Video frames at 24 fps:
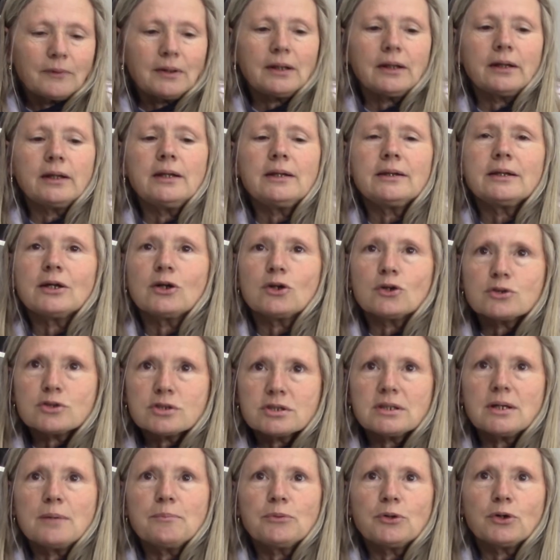este
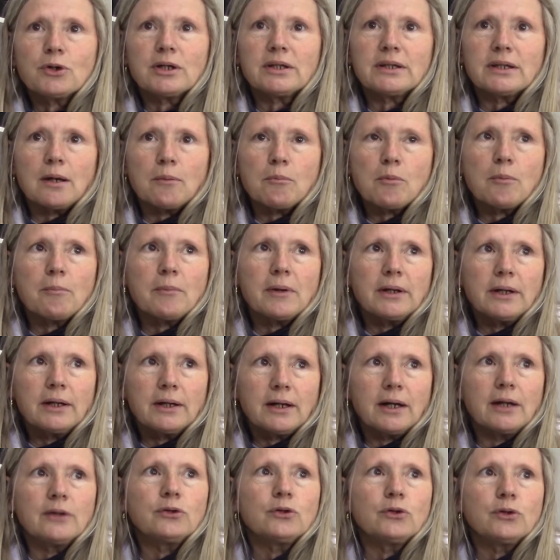concepto que estamos
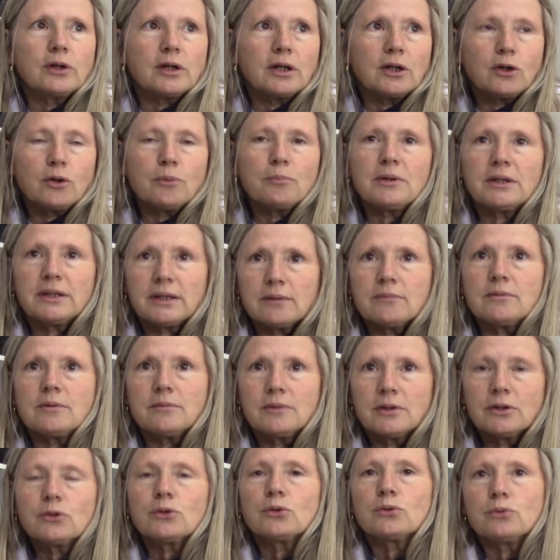manejando de que el hombre está
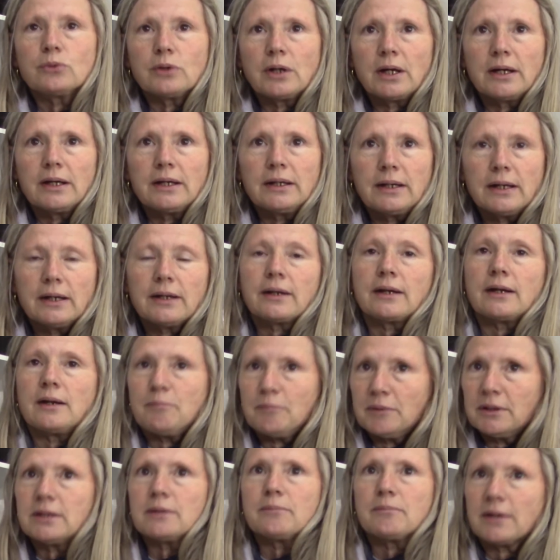viviendo en una era
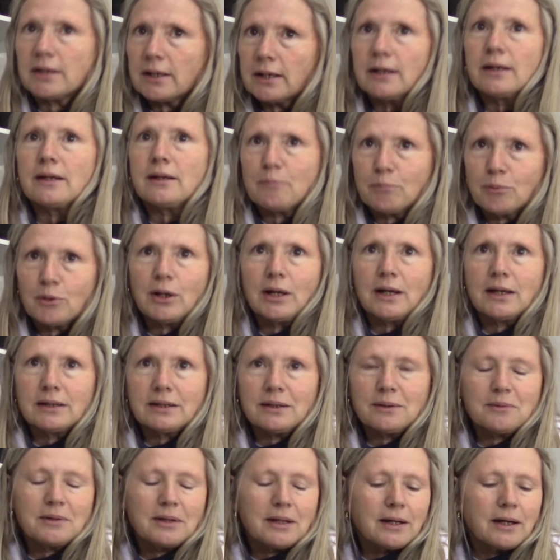realmente marcada por las
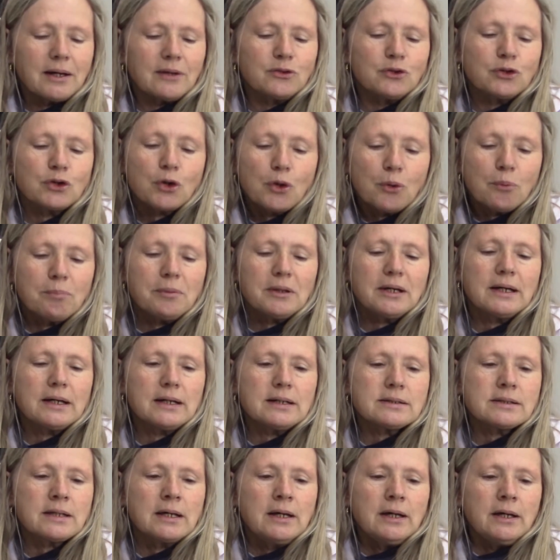actividades
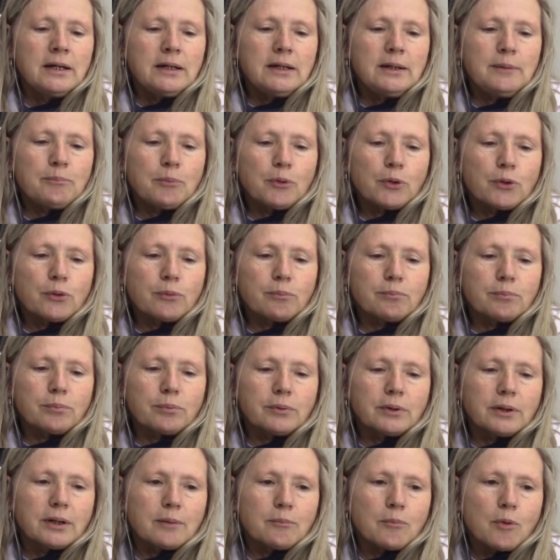antrópicas y por,
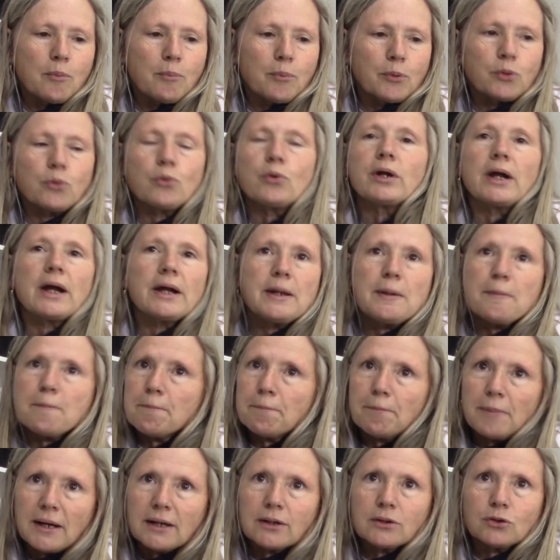digamos, por un gran
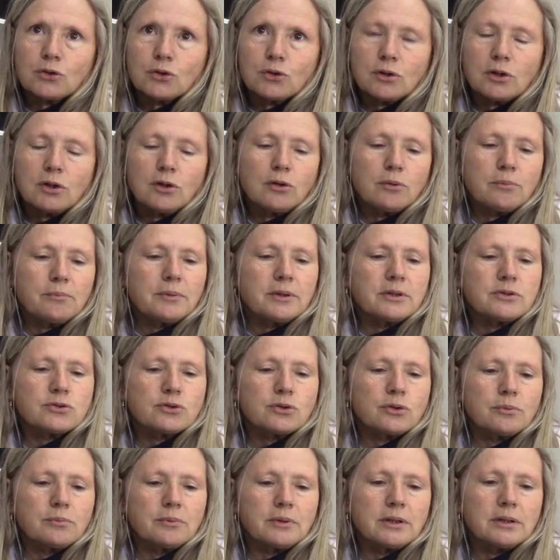impacto del hombre
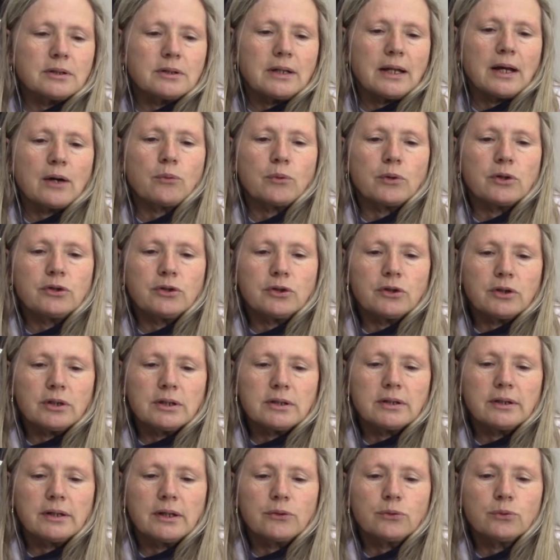sobre las
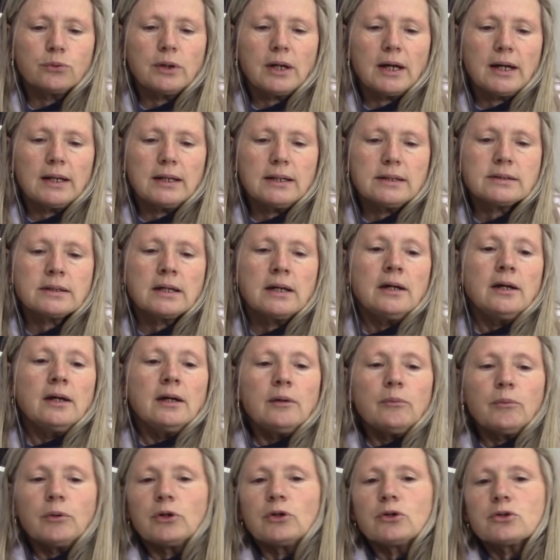cuestiones naturales.
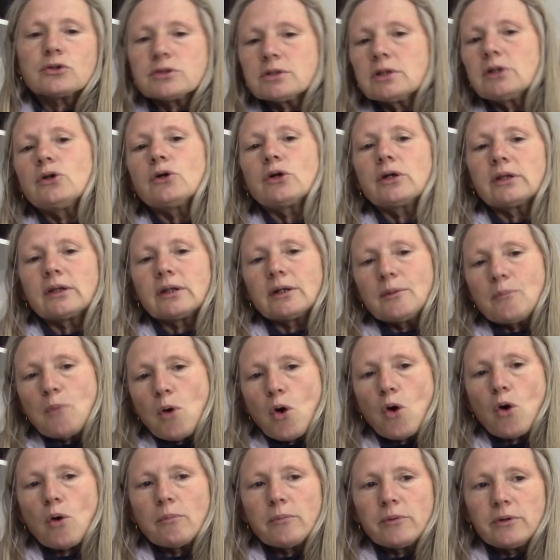Bueno, entonces lo que
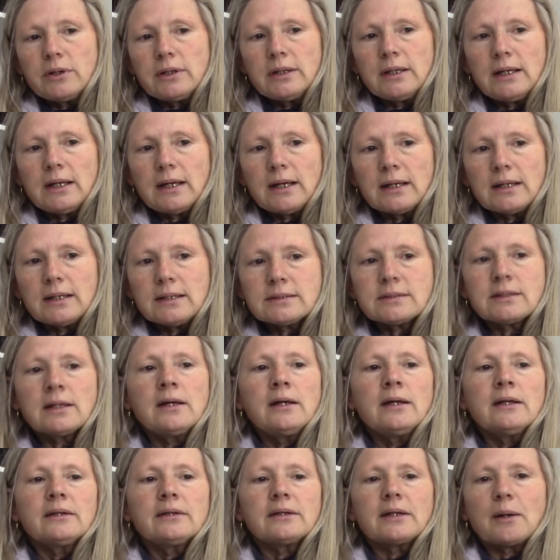tenemos como idea es
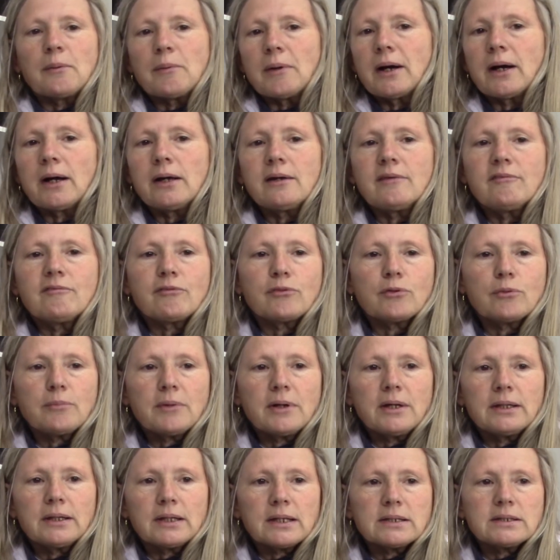trabajar en
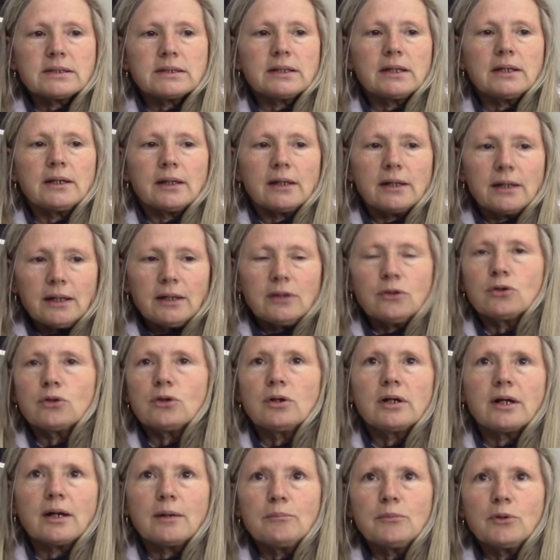forma de taller esto
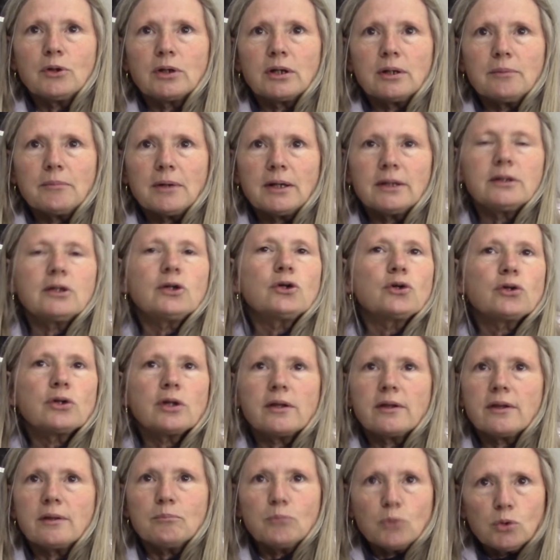del cambio climático
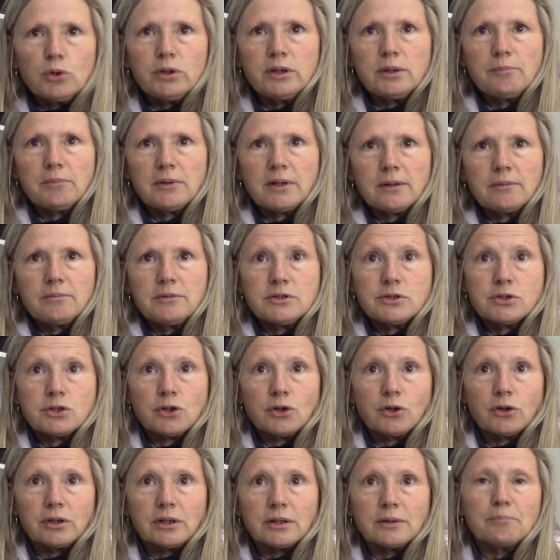desde múltiples
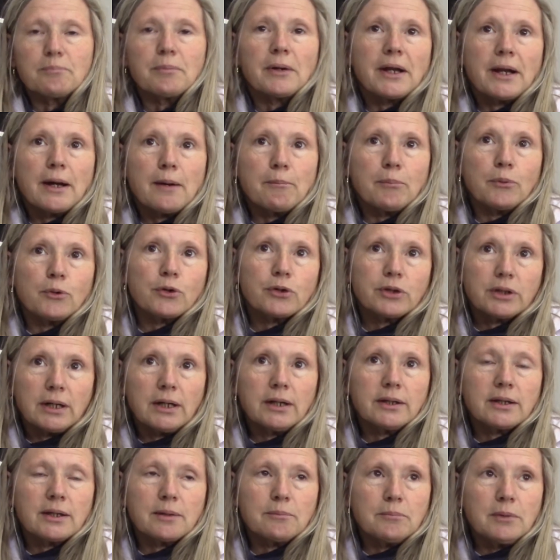visiones para
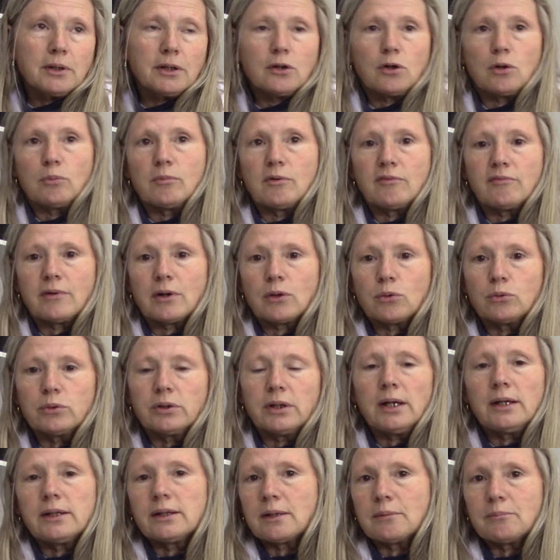aportar también como
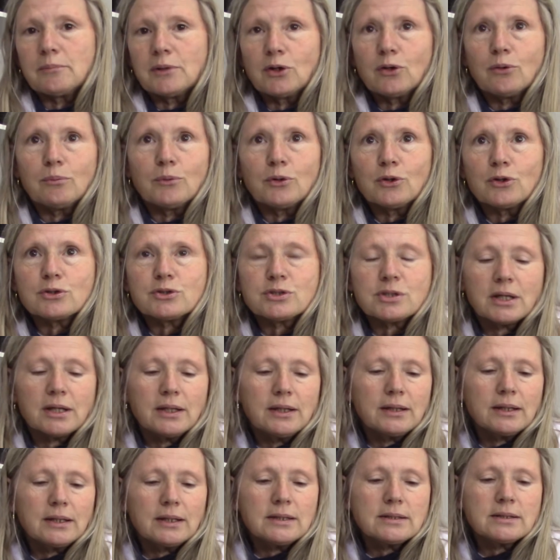facultad y también como
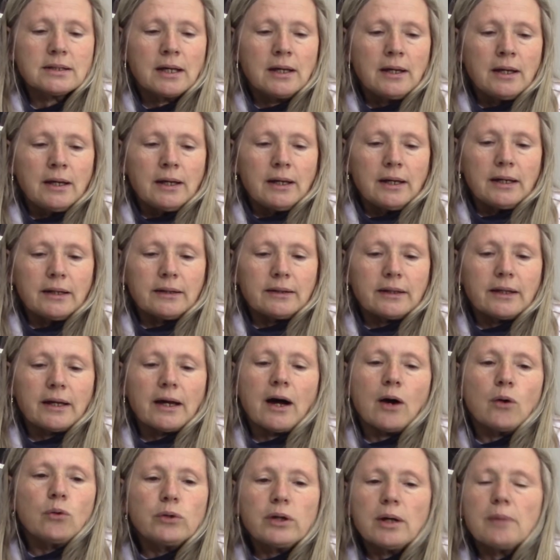docentes este,
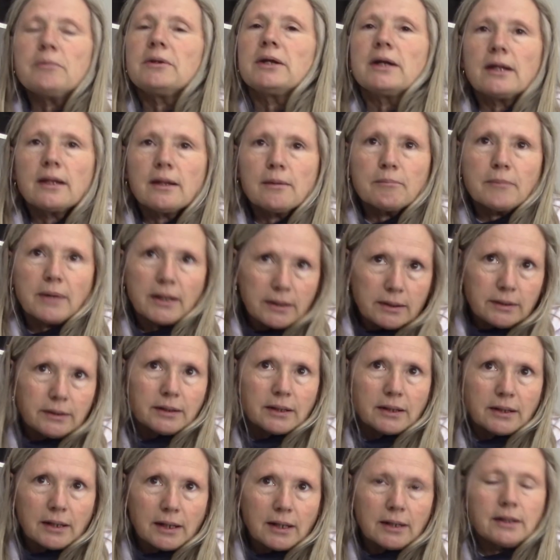a una mirada más
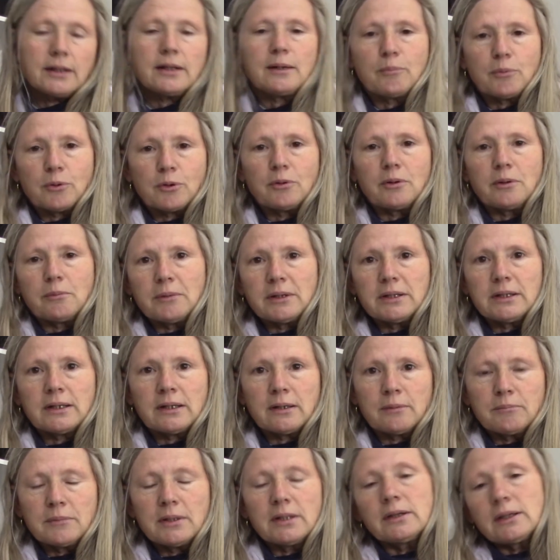integral de la
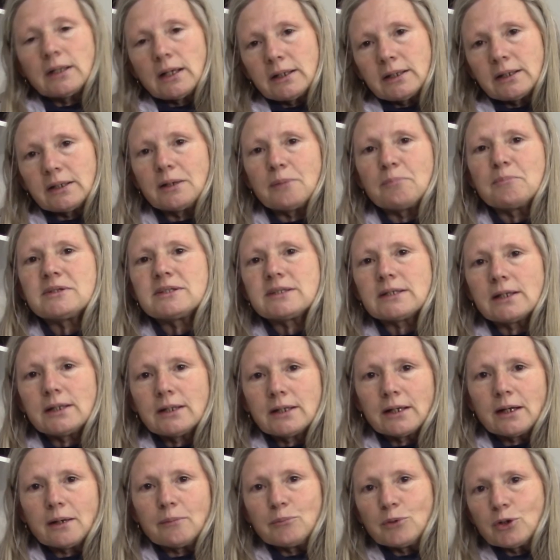problemática ambiental y en especial
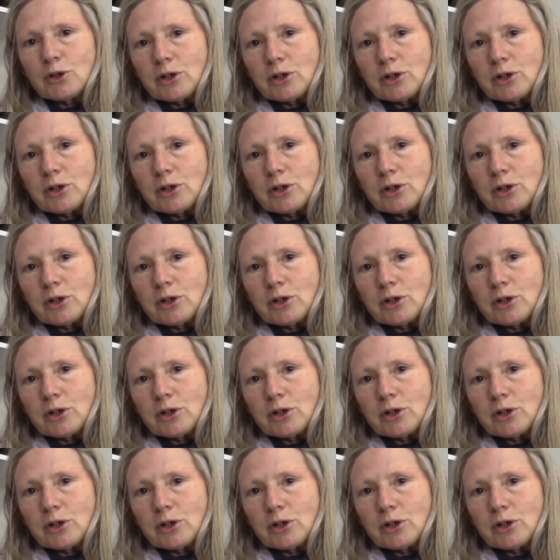del cambio